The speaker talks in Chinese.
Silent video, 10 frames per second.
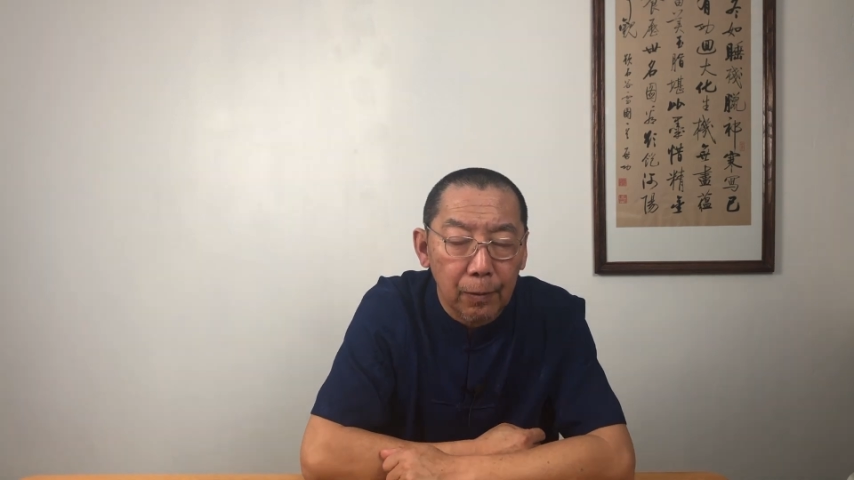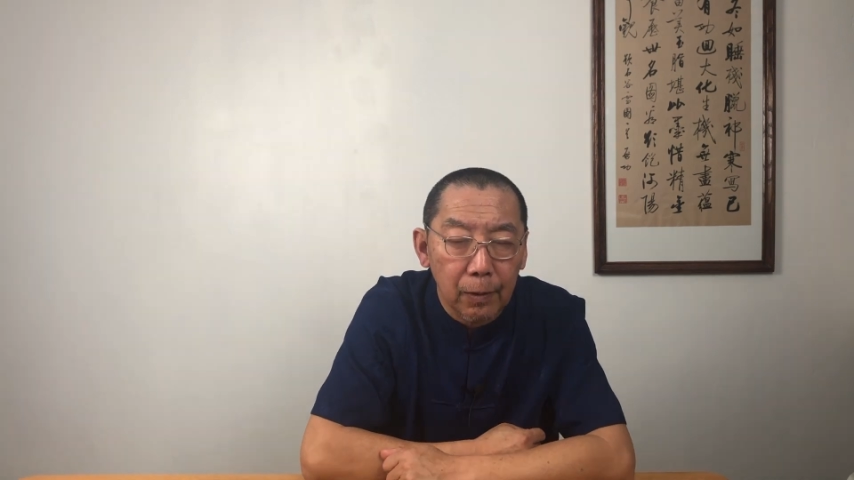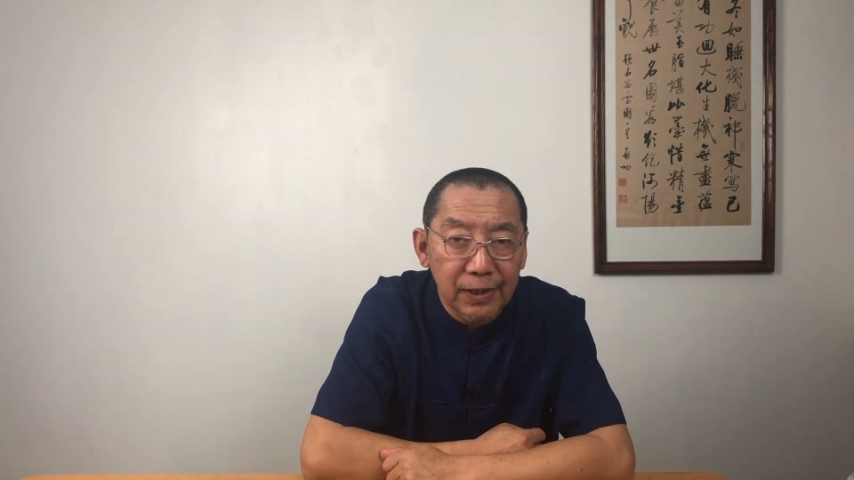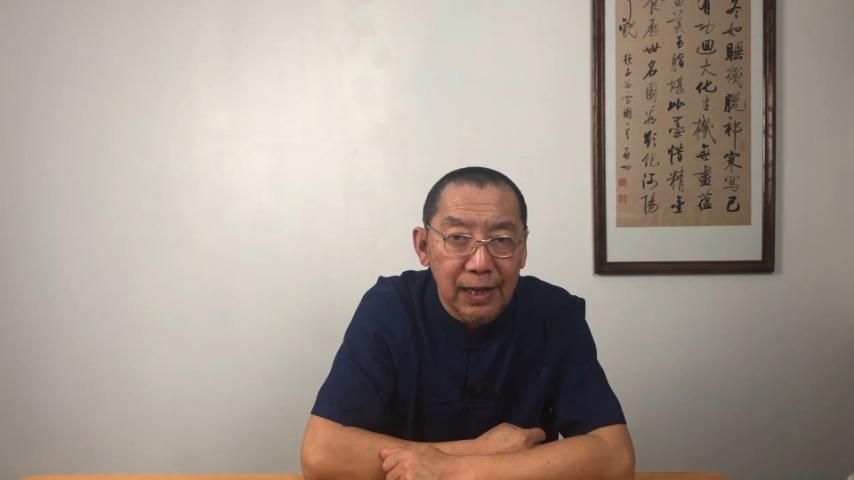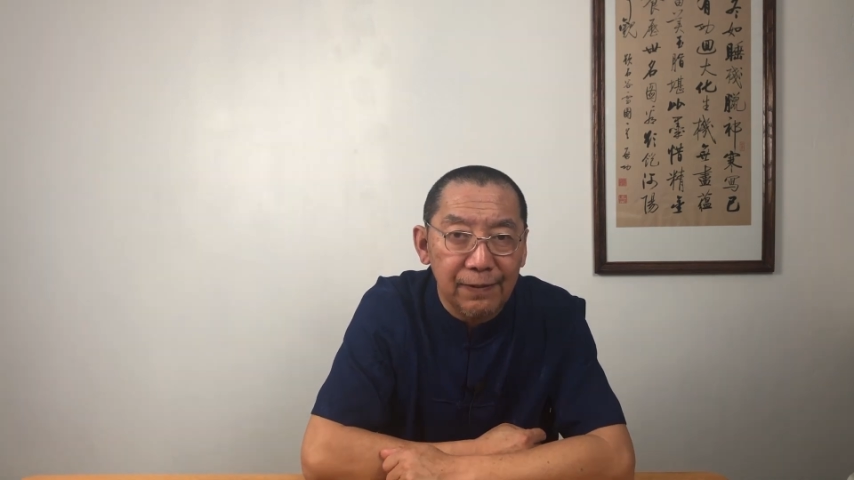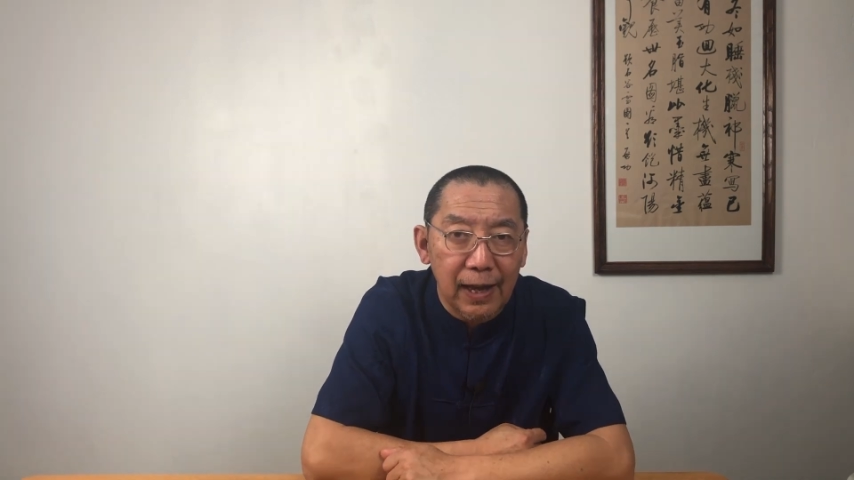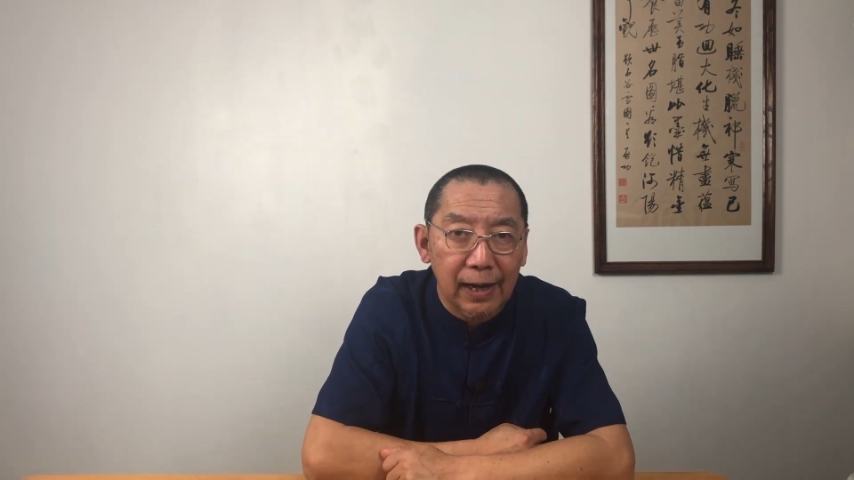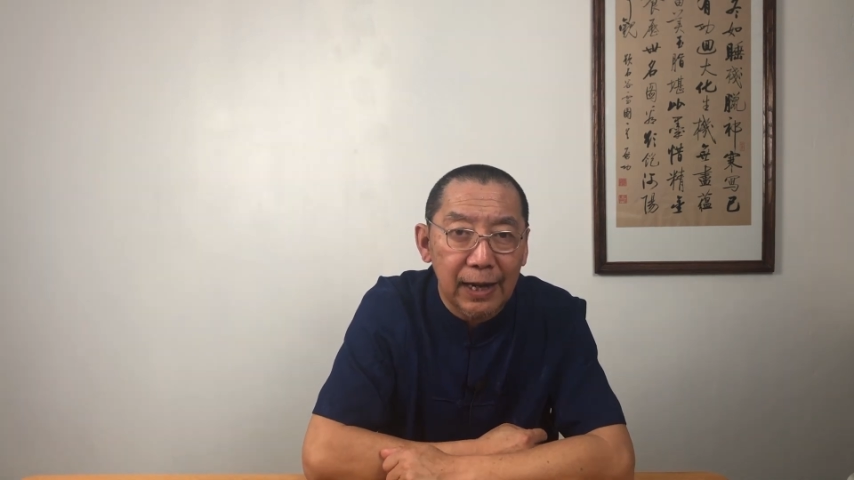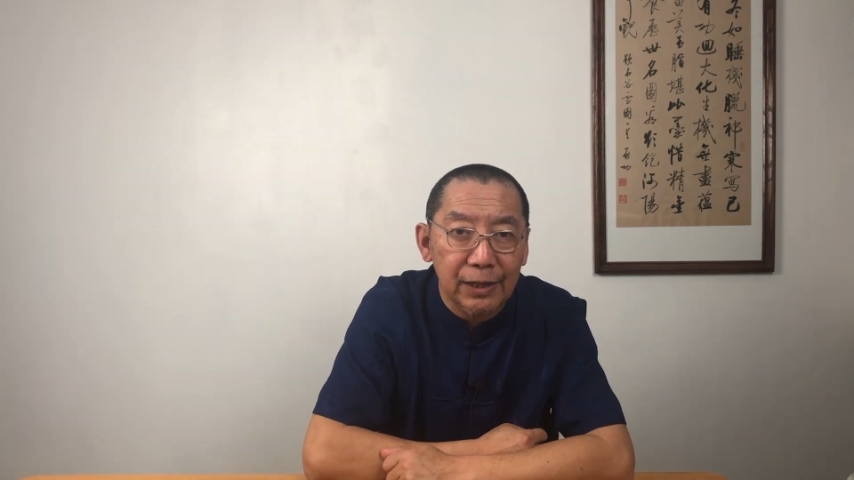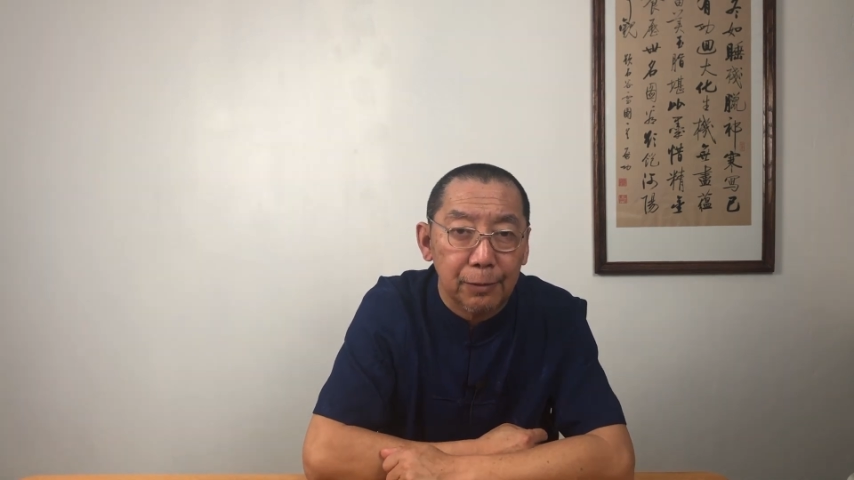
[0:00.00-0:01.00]
现在
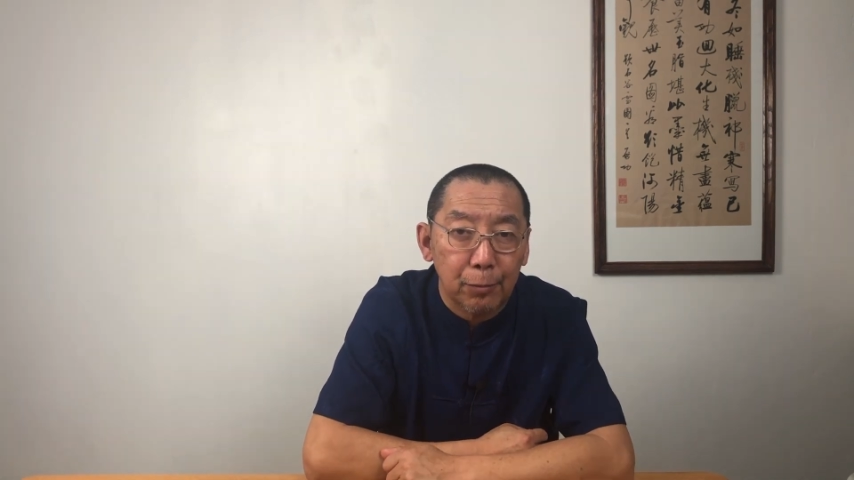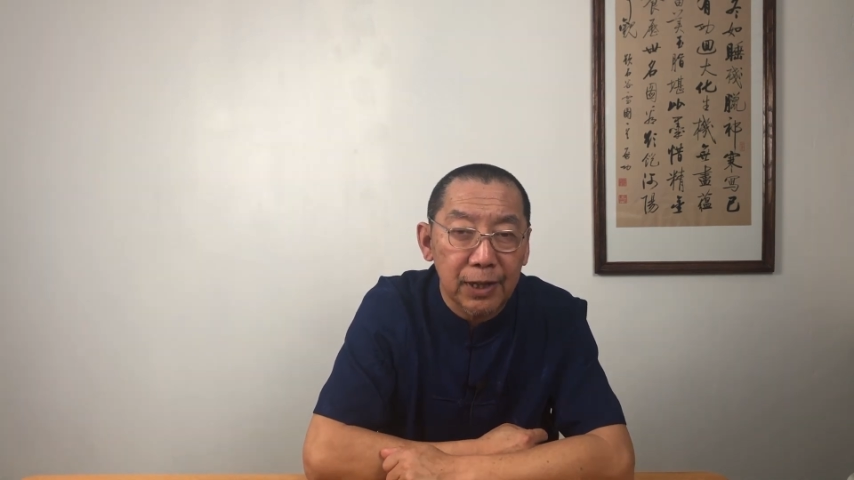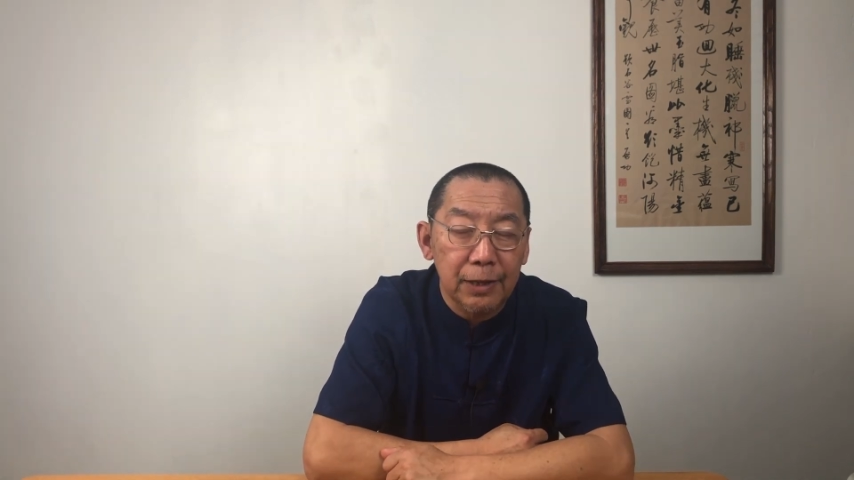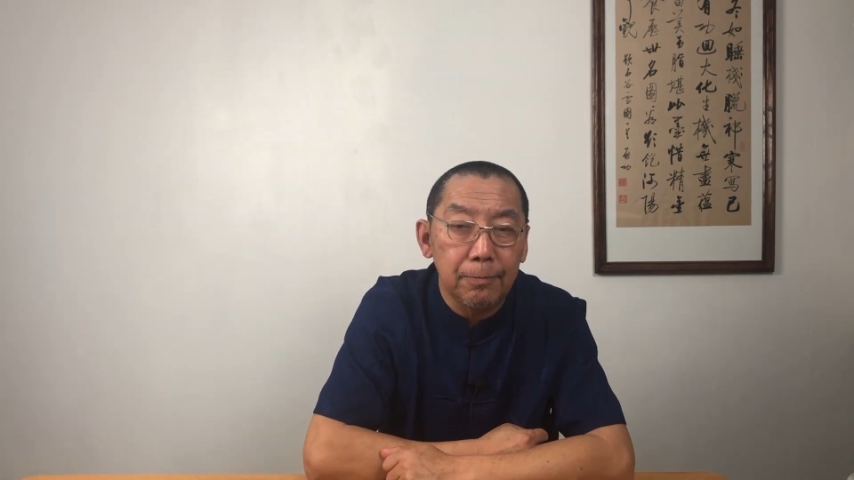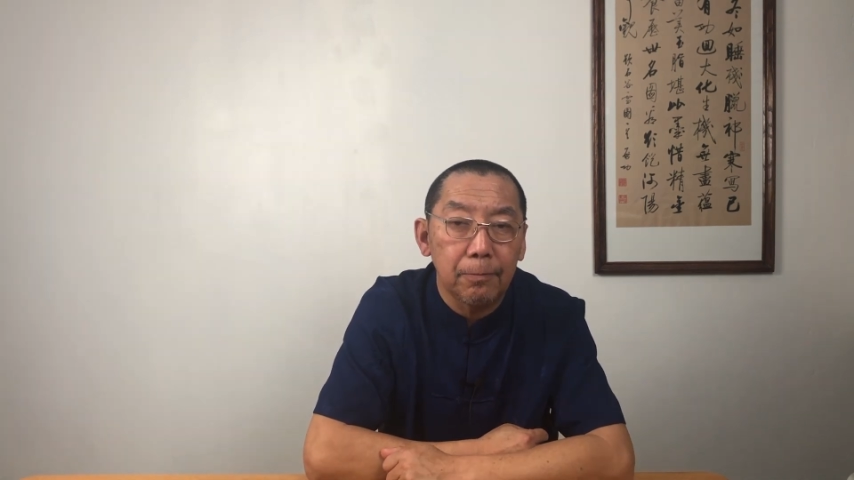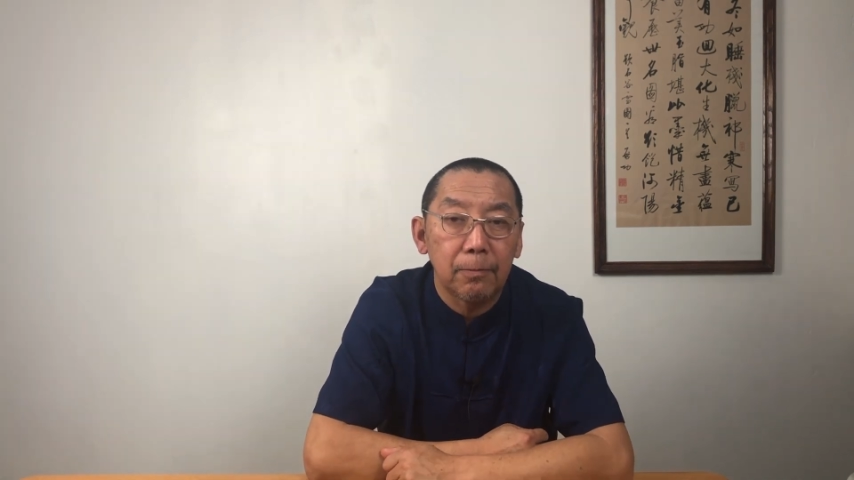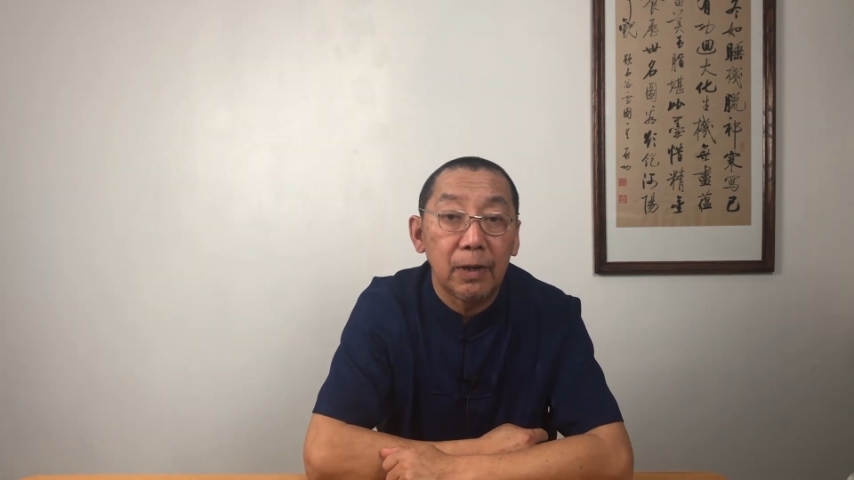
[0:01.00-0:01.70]
开始播音，